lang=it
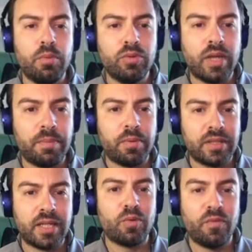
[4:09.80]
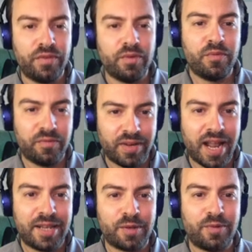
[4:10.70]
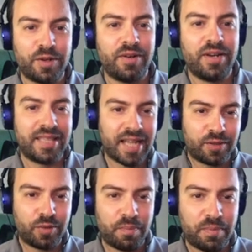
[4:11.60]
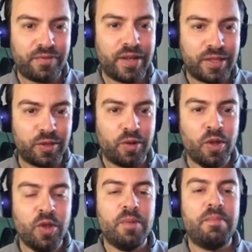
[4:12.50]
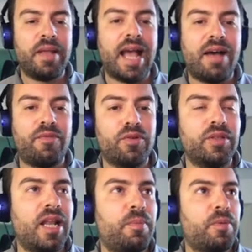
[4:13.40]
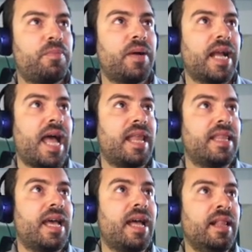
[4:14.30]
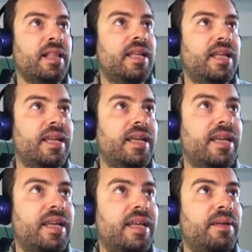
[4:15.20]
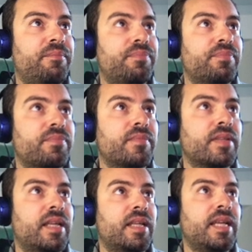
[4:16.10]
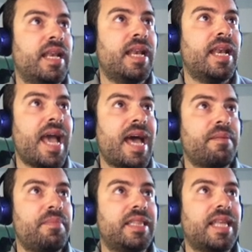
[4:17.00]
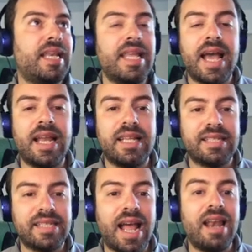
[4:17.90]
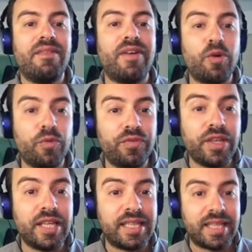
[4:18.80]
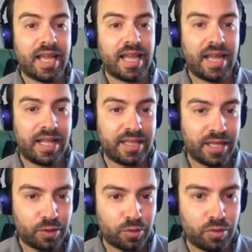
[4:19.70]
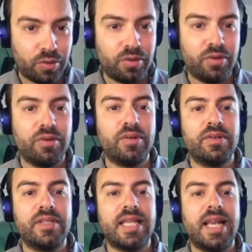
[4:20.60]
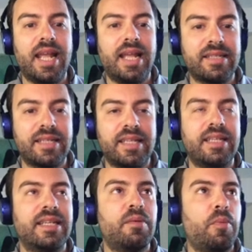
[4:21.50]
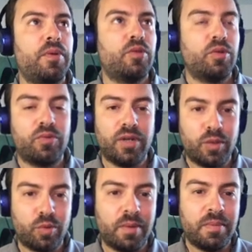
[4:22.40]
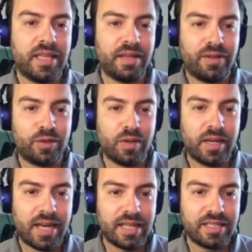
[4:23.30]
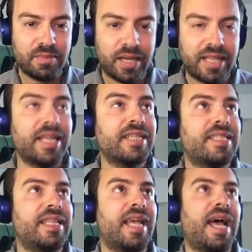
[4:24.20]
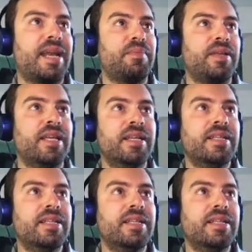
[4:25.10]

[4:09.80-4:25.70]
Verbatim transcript: appunto ha riportato un, un, altro virgolettato da perfetto megafono della propaganda, ehm, le armi italiane salvano vite, ha detto eh, Zelensky nel momento in cui naturalmente ha fatto l'ennesima richiesta di armi.